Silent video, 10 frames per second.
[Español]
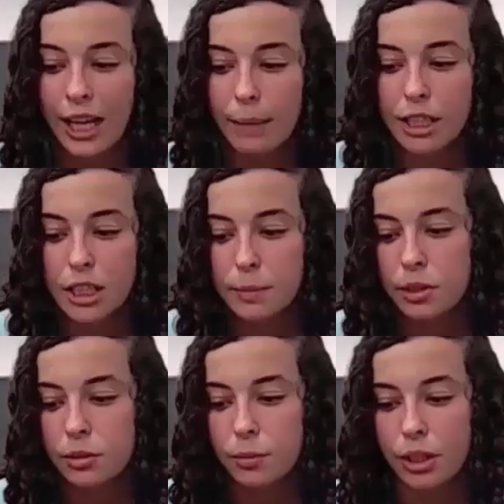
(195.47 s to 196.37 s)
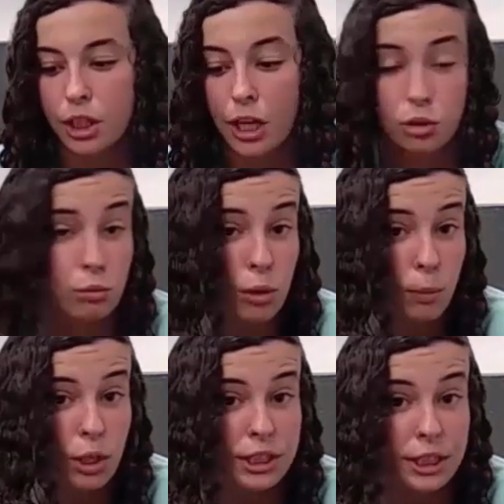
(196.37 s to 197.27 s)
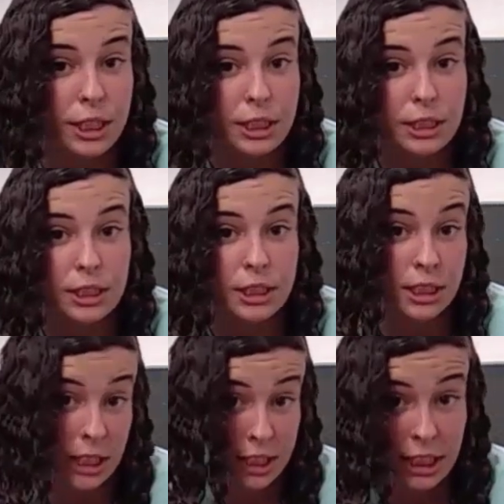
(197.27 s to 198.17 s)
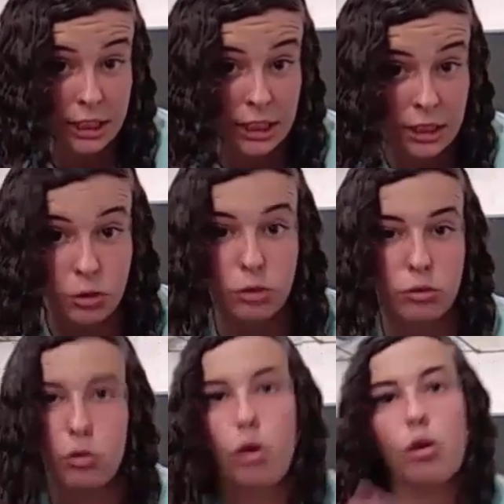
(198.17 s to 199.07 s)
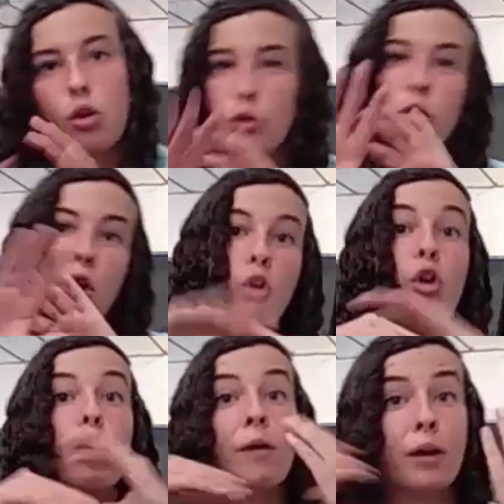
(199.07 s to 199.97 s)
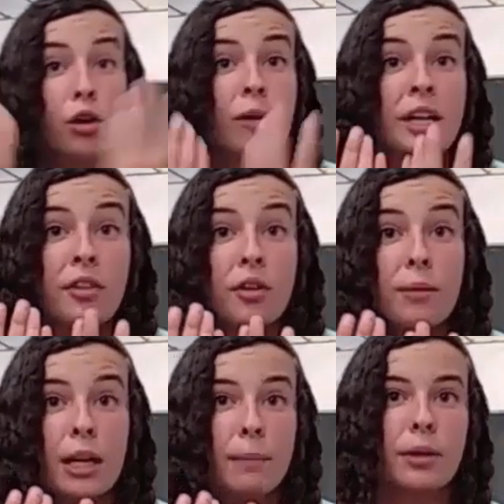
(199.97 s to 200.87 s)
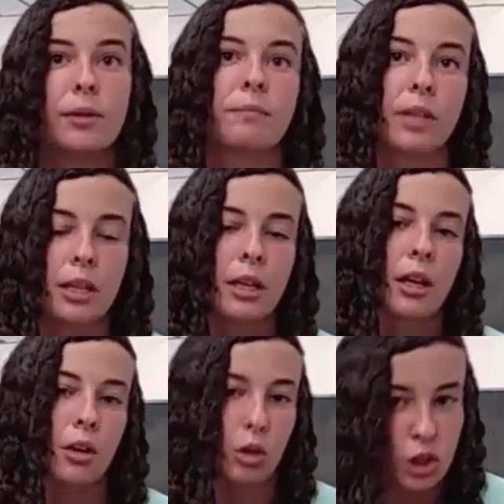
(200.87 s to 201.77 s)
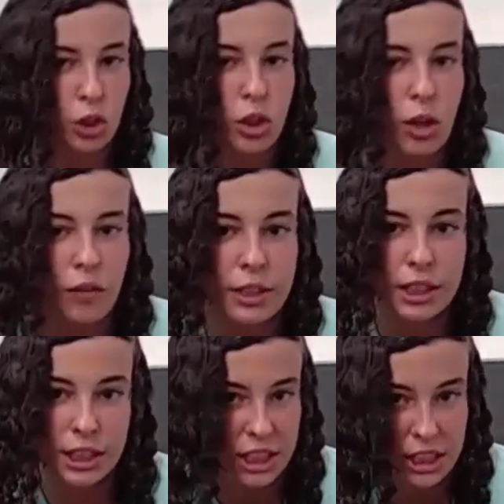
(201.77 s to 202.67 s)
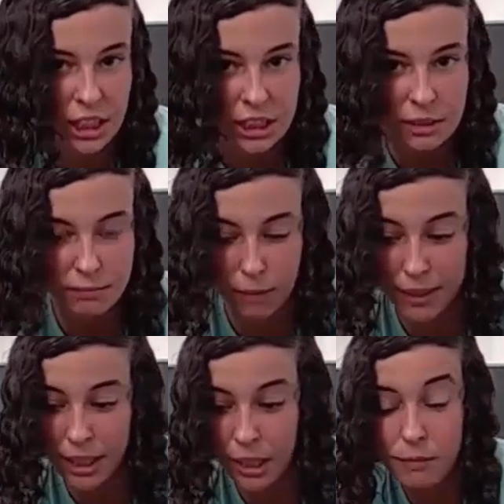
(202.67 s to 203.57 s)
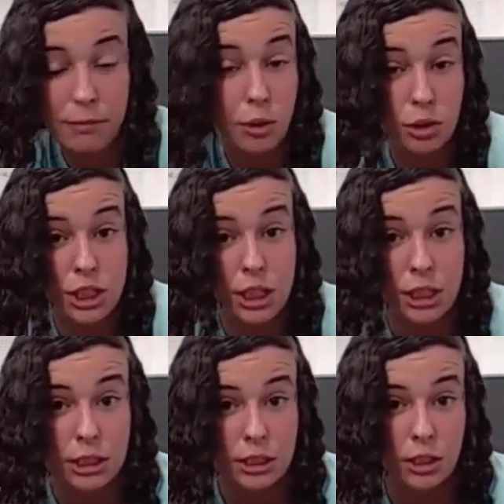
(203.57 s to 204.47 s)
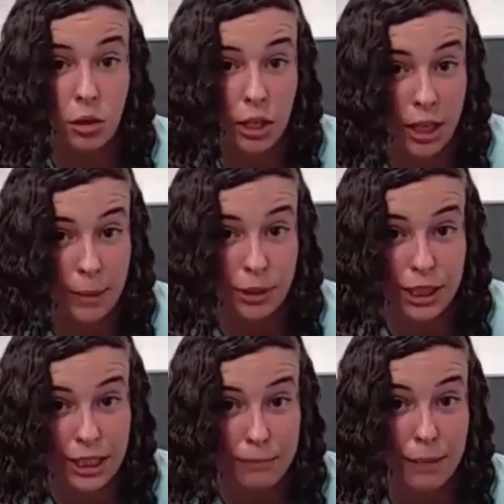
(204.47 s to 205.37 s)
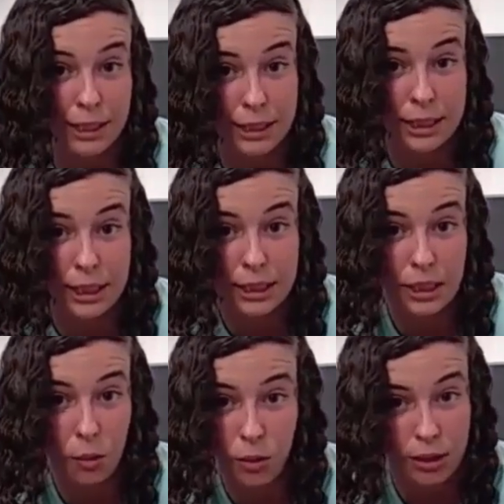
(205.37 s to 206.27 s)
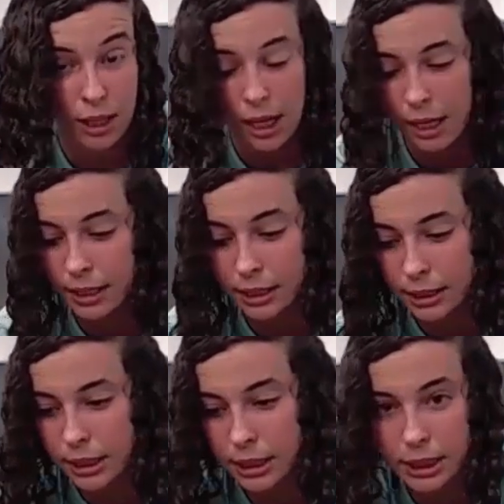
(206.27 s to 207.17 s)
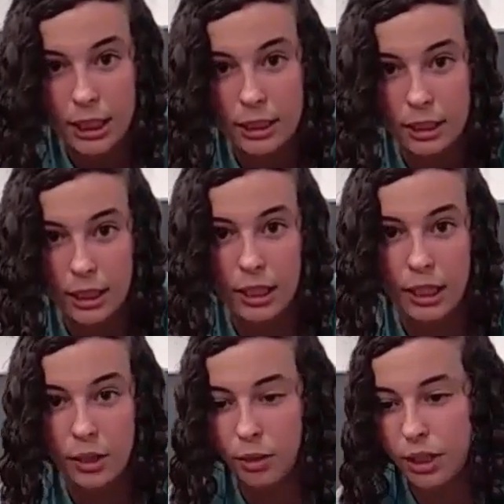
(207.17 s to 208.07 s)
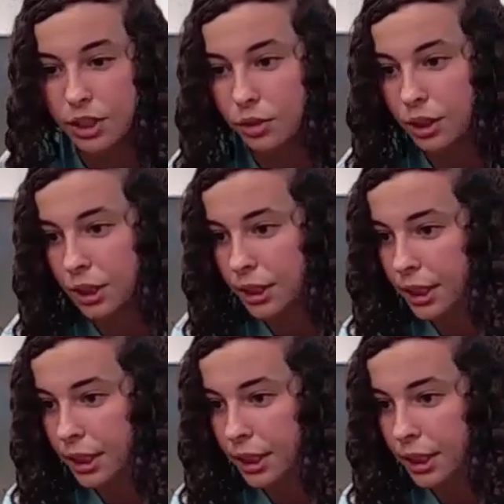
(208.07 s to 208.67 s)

Haya más respeto, porque son muy pocas chicas. Y si seguís así, no, no lo globalizo, ¿vale? Pero los chicos que lo hacen, si seguís así, va a haber cada vez menos chicas. Y lo que queremos es que hayan más chicas. Igualdad en este skate, que hayan igual de chicos que de